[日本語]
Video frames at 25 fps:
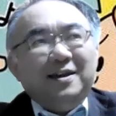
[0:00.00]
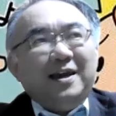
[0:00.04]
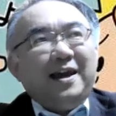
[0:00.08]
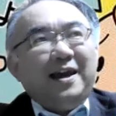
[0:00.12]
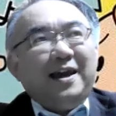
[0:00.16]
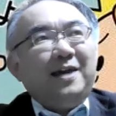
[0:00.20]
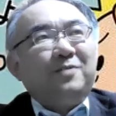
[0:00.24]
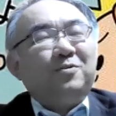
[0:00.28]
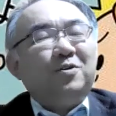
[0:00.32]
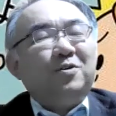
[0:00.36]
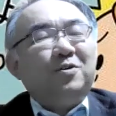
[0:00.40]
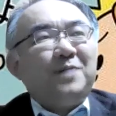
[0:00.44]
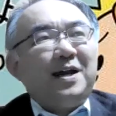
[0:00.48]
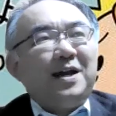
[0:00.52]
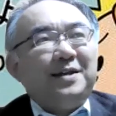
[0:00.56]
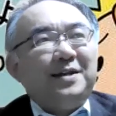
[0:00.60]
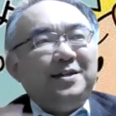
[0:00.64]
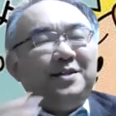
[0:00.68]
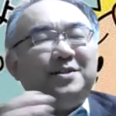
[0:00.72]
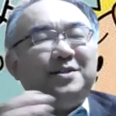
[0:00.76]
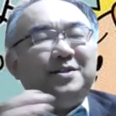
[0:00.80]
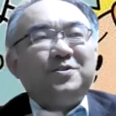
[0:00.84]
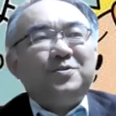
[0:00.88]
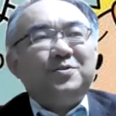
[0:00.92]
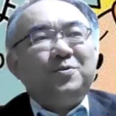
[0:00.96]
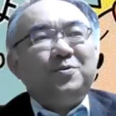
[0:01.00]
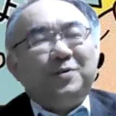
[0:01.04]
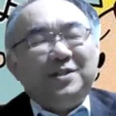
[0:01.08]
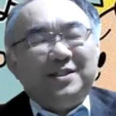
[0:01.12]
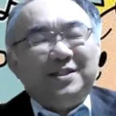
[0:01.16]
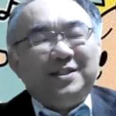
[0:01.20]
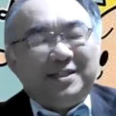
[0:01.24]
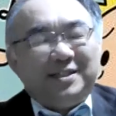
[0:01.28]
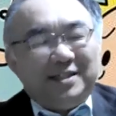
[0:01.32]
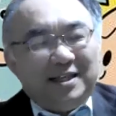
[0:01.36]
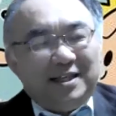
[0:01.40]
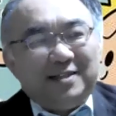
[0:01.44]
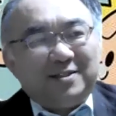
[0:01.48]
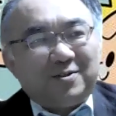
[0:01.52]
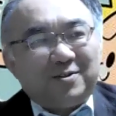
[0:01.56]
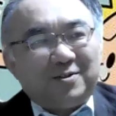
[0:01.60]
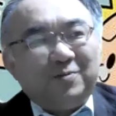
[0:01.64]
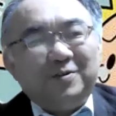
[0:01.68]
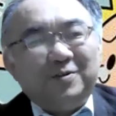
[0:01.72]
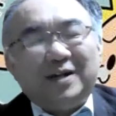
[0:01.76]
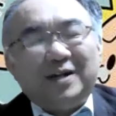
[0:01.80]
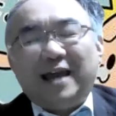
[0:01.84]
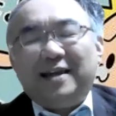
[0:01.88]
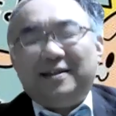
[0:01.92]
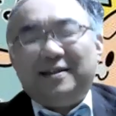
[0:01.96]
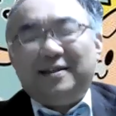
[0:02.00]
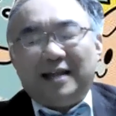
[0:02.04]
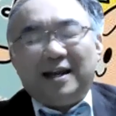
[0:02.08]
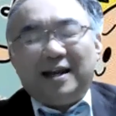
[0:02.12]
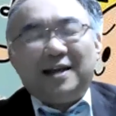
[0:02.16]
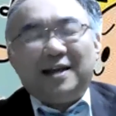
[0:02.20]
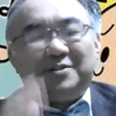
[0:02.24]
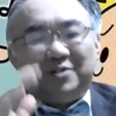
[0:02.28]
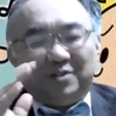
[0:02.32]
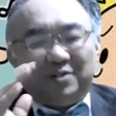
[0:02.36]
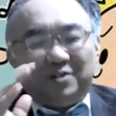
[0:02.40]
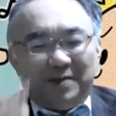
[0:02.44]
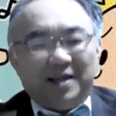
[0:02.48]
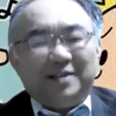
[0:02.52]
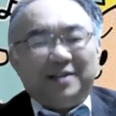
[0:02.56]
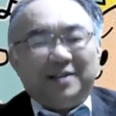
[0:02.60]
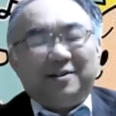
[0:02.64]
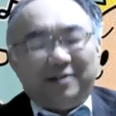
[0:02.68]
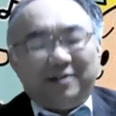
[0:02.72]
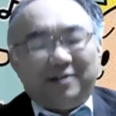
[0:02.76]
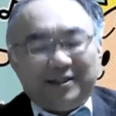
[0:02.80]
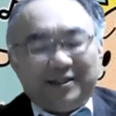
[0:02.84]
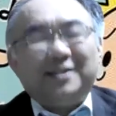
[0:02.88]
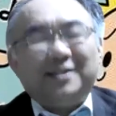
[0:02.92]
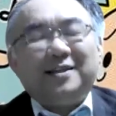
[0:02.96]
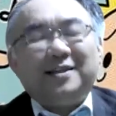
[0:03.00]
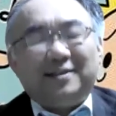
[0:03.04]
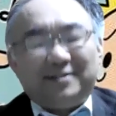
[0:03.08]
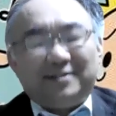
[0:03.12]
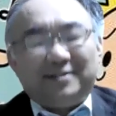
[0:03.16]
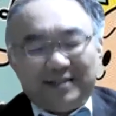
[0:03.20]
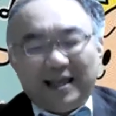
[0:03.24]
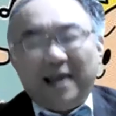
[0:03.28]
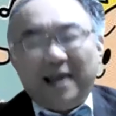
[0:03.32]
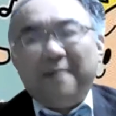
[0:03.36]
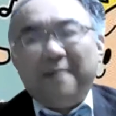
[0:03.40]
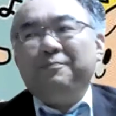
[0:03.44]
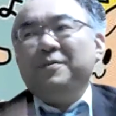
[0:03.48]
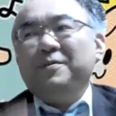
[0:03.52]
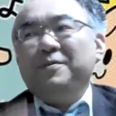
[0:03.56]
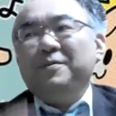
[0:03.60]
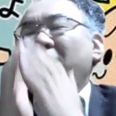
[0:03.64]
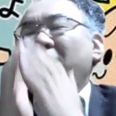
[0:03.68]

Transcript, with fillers: えー、この前25日にそんぐらい70名というのが出てですね。